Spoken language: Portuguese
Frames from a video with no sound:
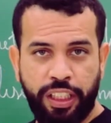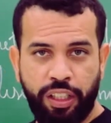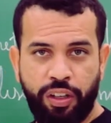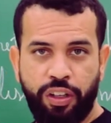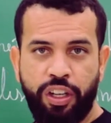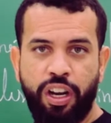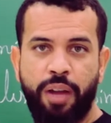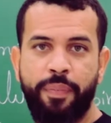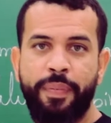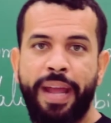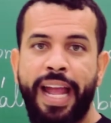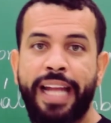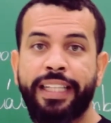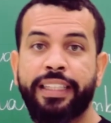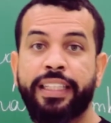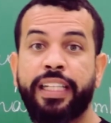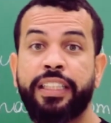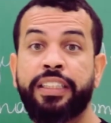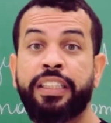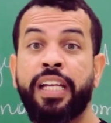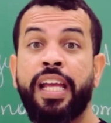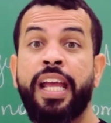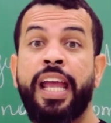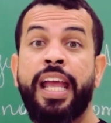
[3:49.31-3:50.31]

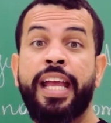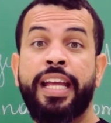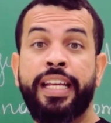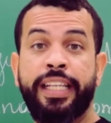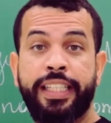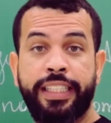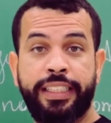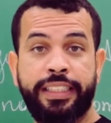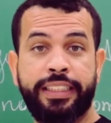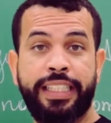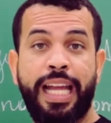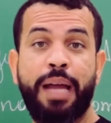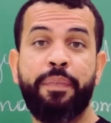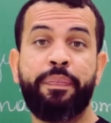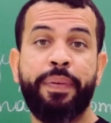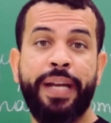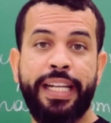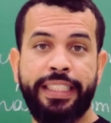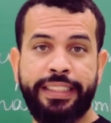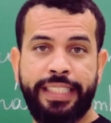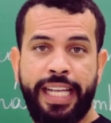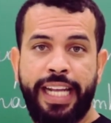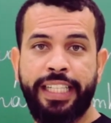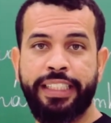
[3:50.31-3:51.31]
trigonométricas está
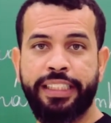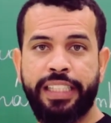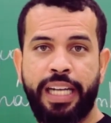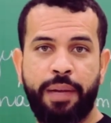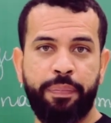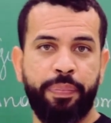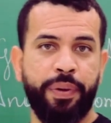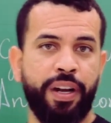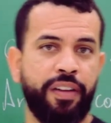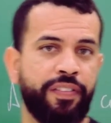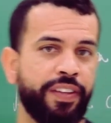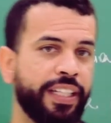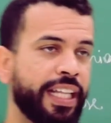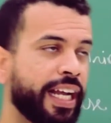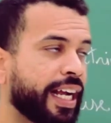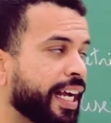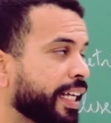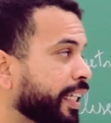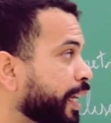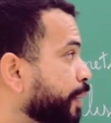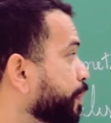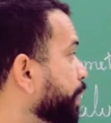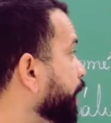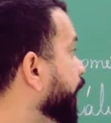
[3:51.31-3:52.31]
presente na prova da
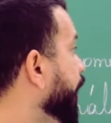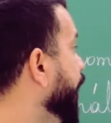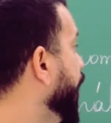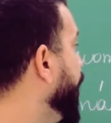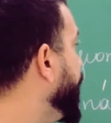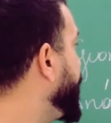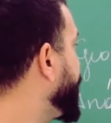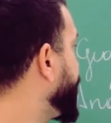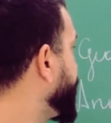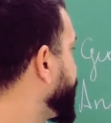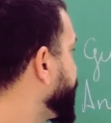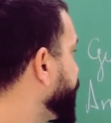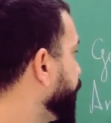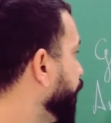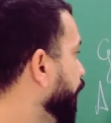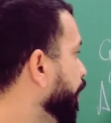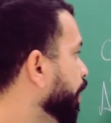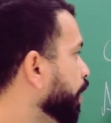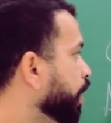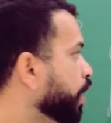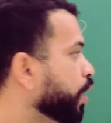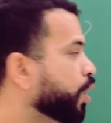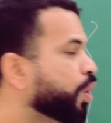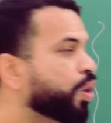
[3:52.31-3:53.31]
academia.
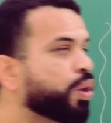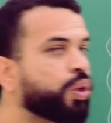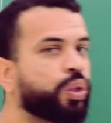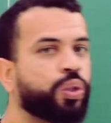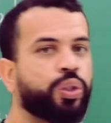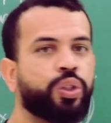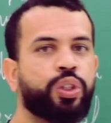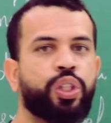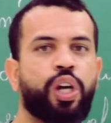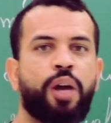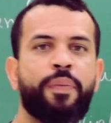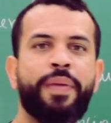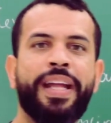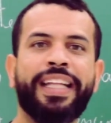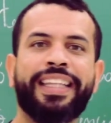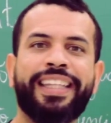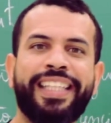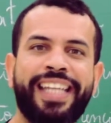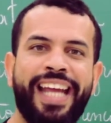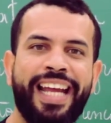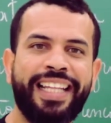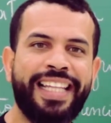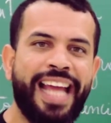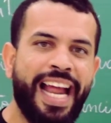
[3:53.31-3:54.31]

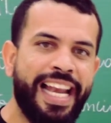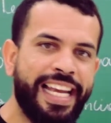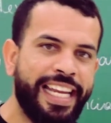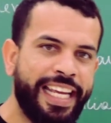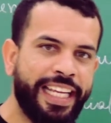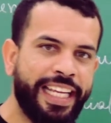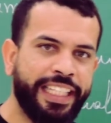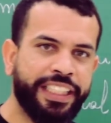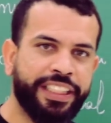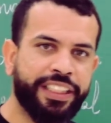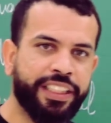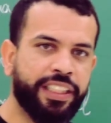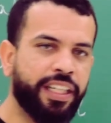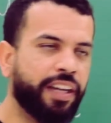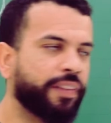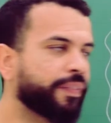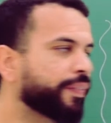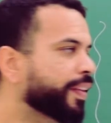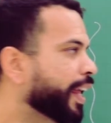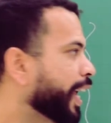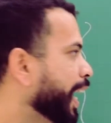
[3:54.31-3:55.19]
Geometria analítica.